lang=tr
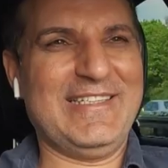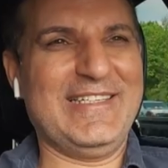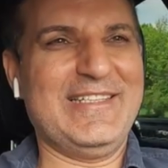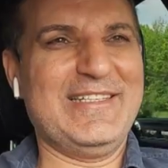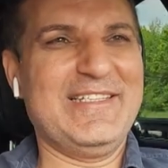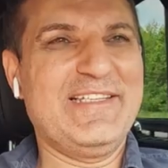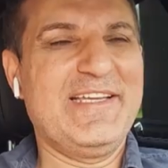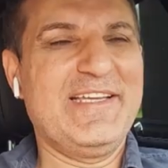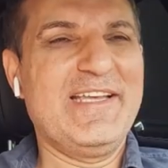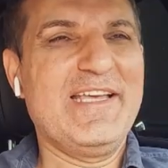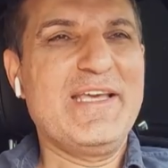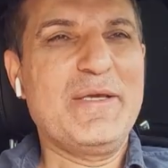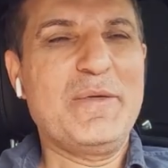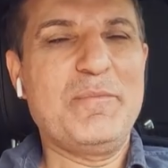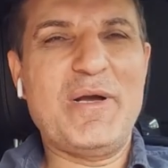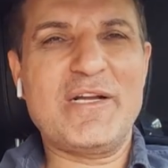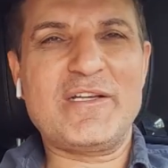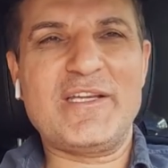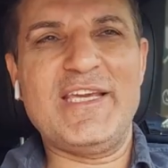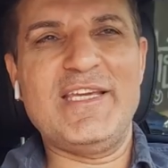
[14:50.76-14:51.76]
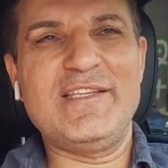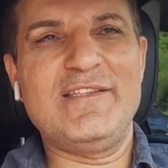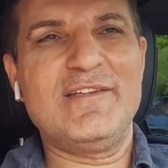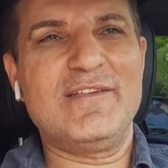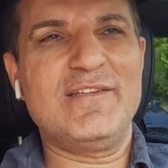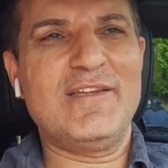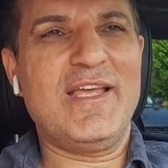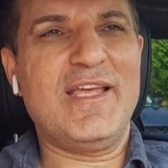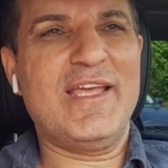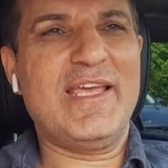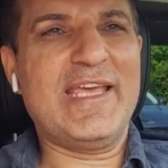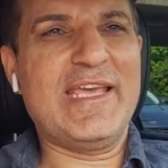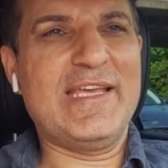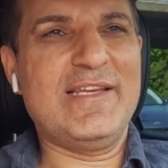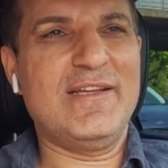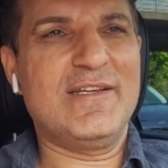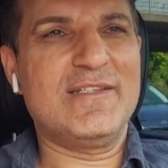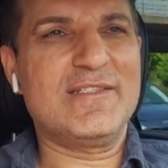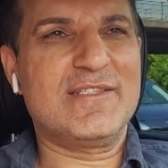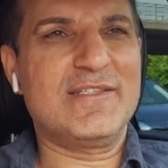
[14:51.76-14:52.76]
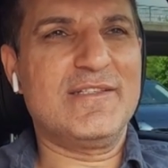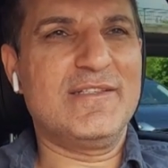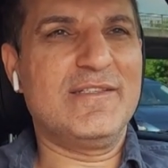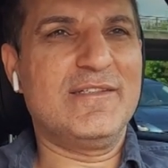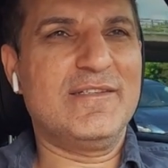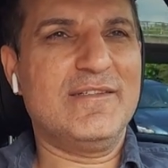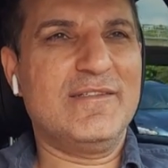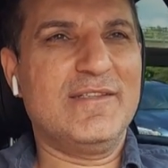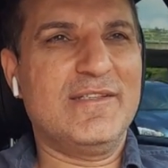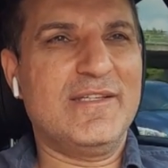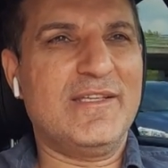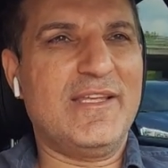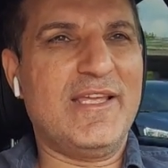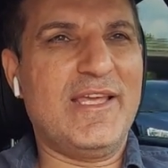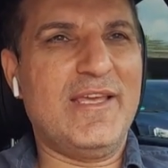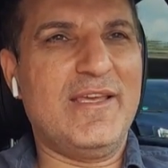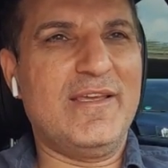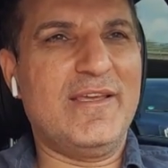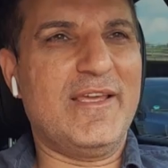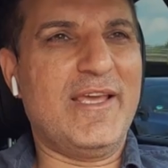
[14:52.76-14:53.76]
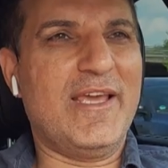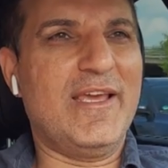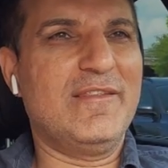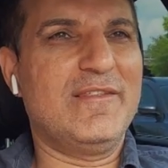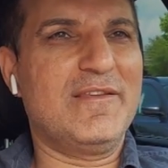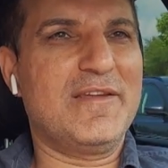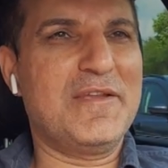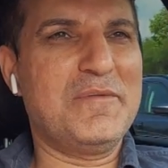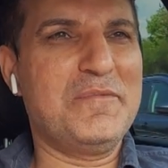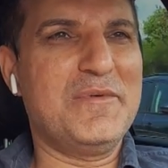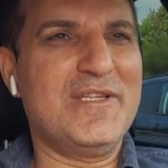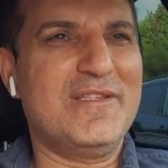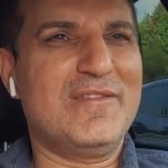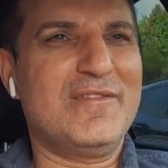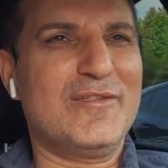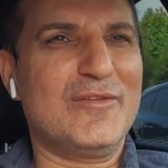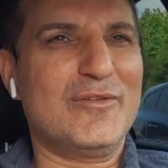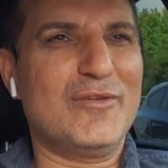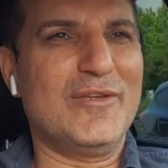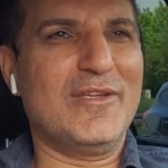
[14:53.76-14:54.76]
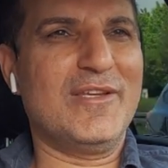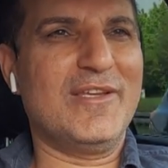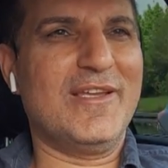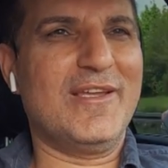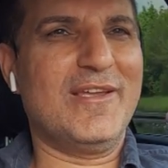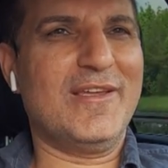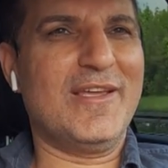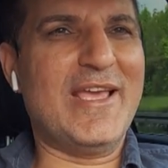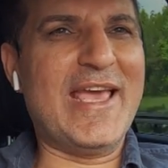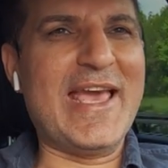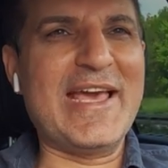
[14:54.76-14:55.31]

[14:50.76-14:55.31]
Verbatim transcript: ha Edirne. Bak Edirne, Elazığ, Edremit, Onları